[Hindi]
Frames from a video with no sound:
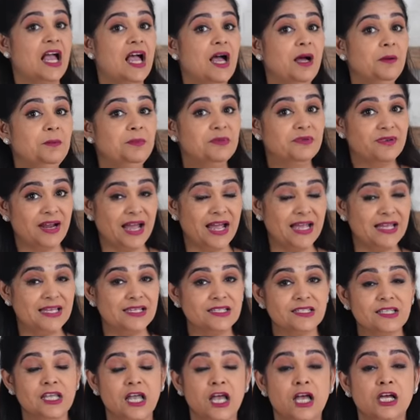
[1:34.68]
अब
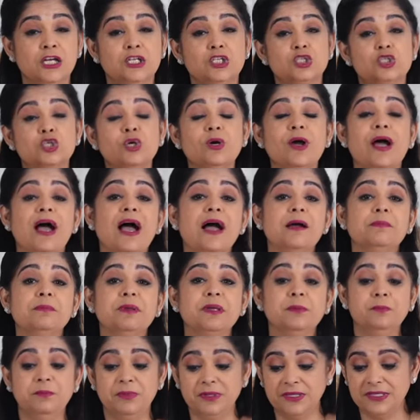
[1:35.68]
राइस जो
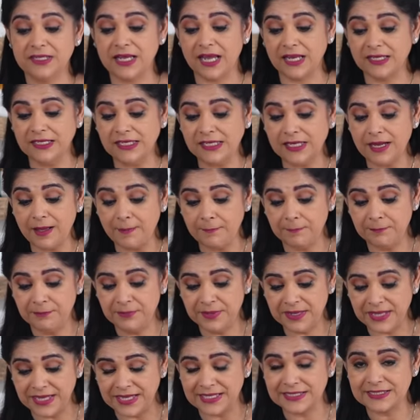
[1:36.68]
आपके बिरयानी का
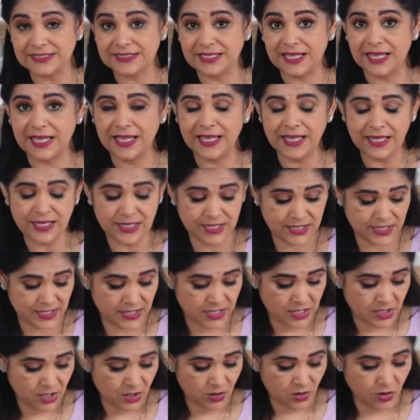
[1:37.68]
बेस है
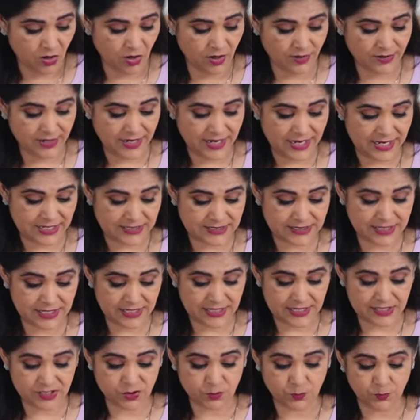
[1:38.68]
और ऐसे
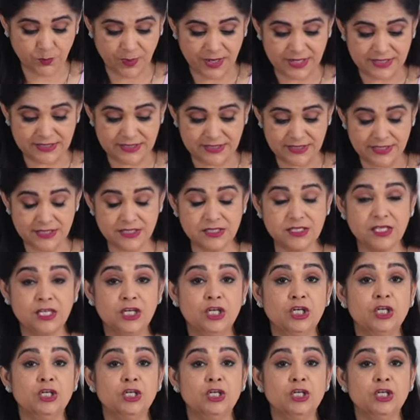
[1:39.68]
ही स्पाइसेस